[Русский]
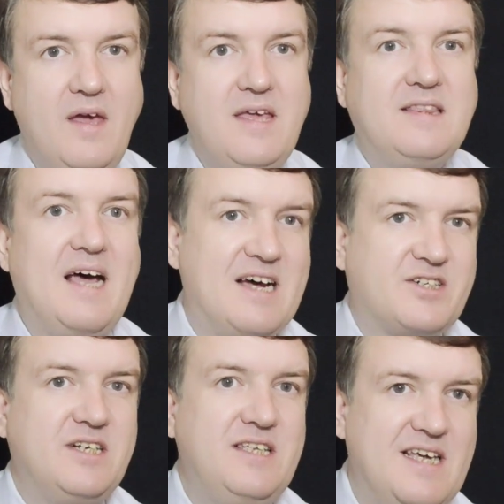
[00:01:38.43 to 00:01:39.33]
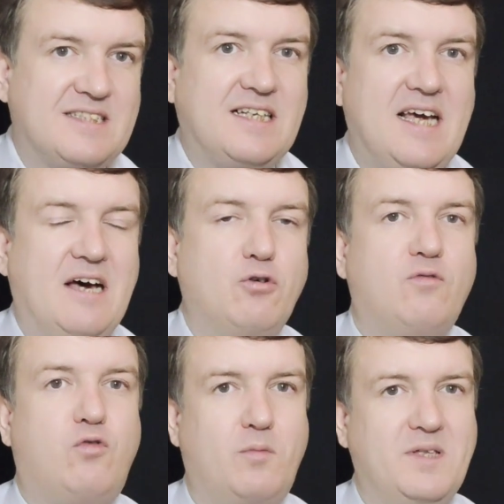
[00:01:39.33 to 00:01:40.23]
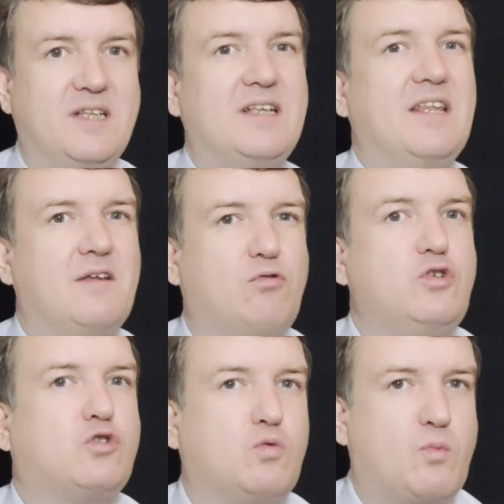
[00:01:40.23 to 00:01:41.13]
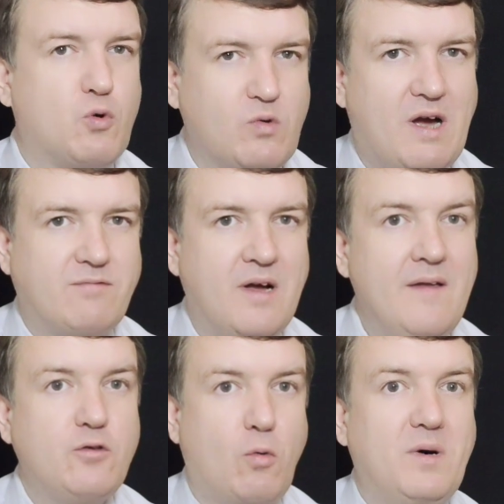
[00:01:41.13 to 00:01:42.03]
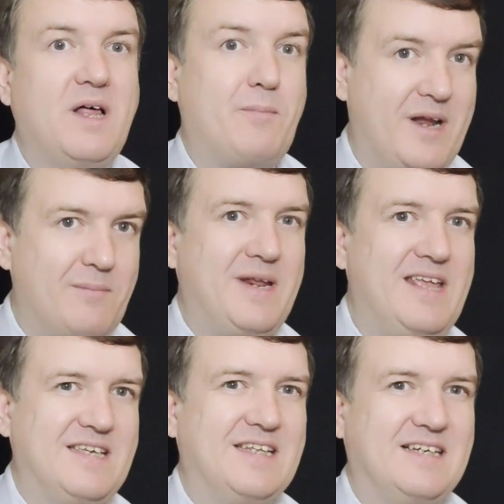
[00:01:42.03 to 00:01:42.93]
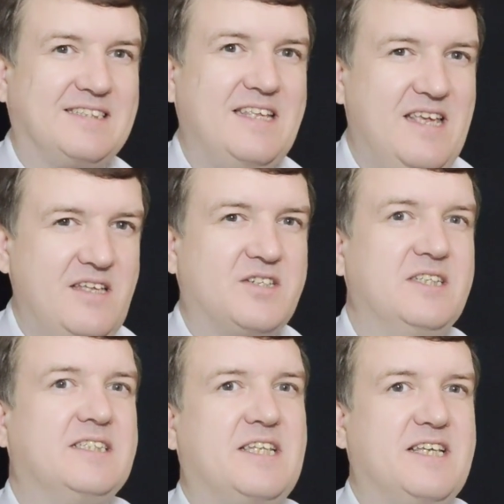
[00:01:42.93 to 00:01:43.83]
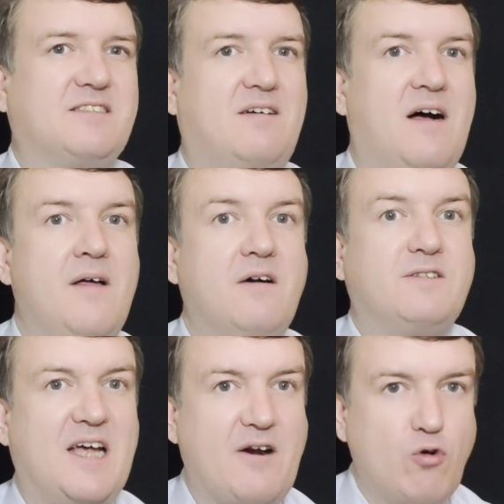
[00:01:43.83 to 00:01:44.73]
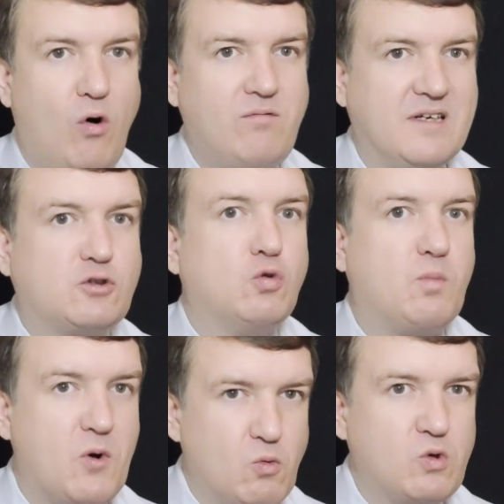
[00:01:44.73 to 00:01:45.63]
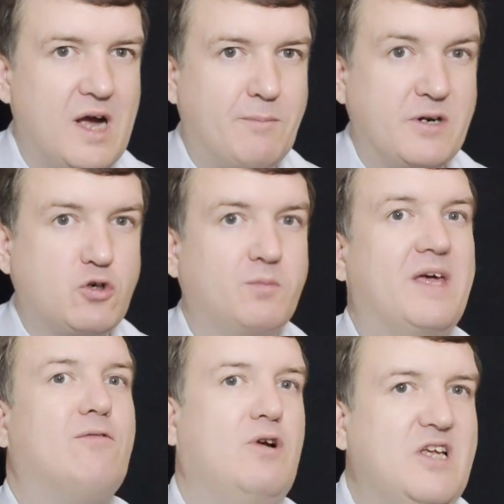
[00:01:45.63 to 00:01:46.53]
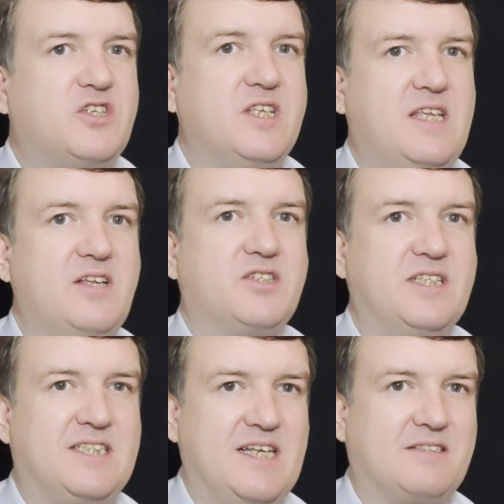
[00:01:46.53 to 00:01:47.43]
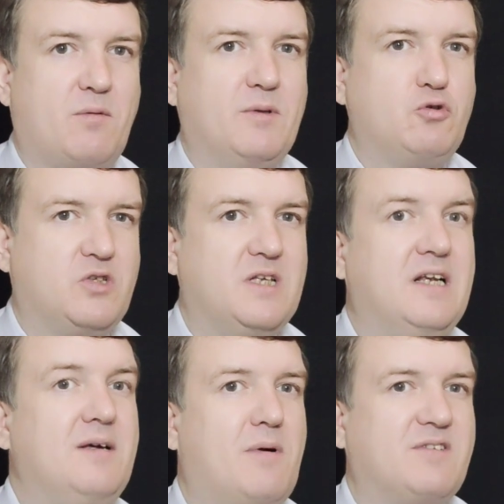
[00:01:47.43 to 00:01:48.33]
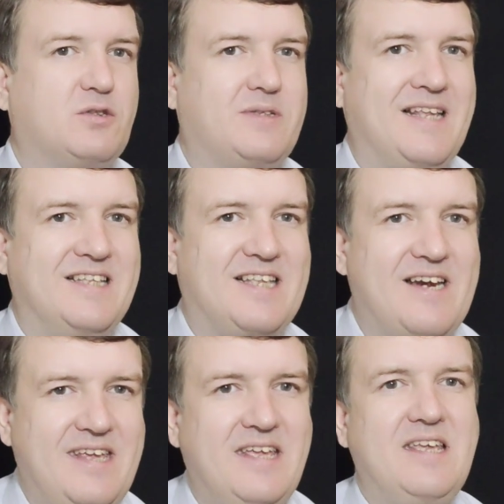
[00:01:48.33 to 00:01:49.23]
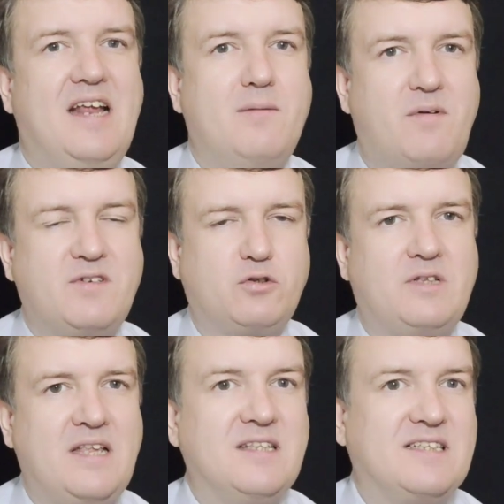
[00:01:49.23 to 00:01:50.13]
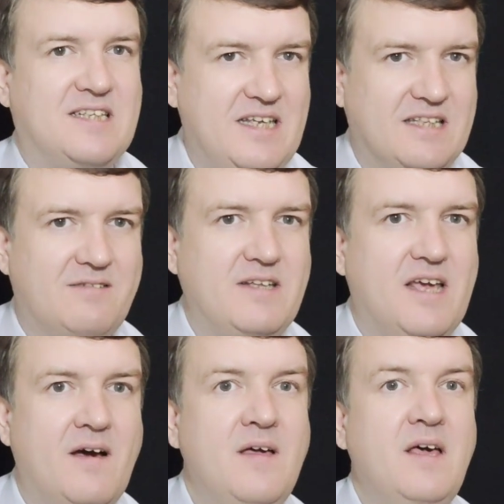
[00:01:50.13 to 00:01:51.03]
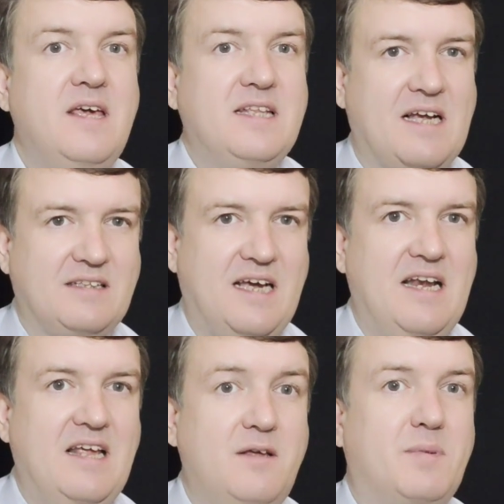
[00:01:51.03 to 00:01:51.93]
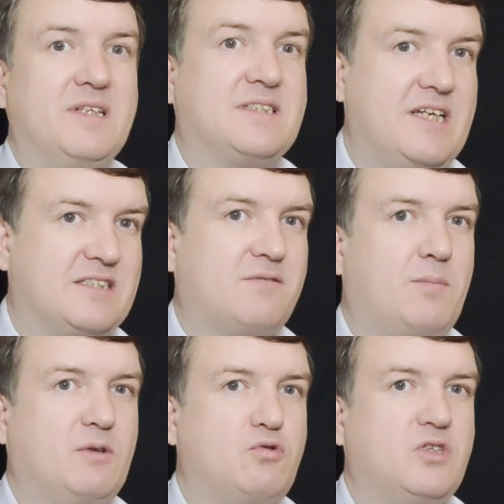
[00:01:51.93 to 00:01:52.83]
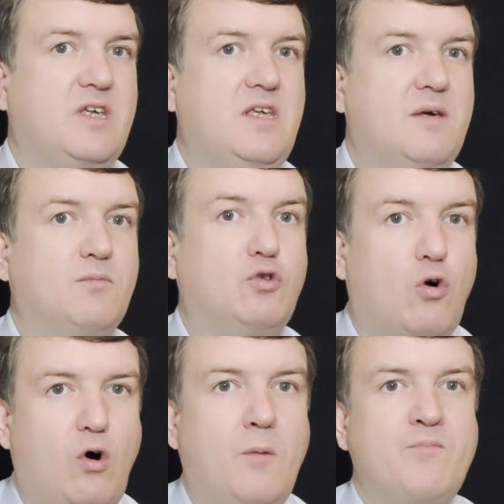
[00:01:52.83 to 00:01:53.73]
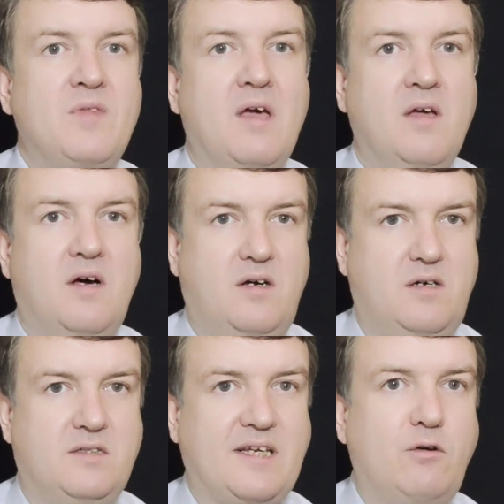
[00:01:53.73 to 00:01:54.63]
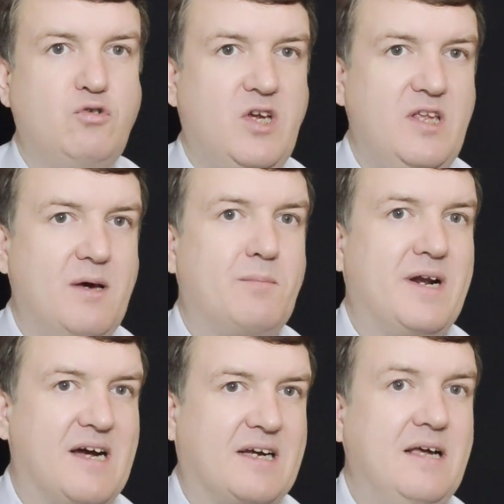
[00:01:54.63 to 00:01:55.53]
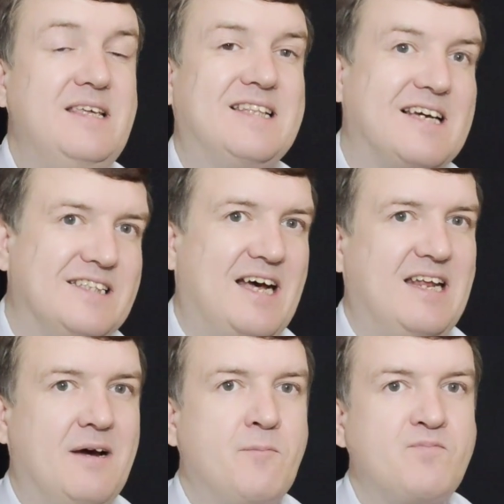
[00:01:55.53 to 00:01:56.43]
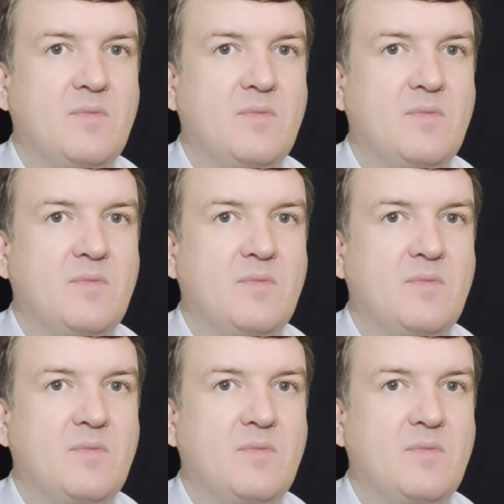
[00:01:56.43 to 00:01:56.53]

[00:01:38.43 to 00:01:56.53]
И даже если оно оформлено на одного из супругов, но было приобретено за денежные средства второго супруга, причем на его личные денежные средства, полученные либо в результате дарения, либо в результате наследования и так далее, либо на средства, полученные им до э, заключения брака и так далее.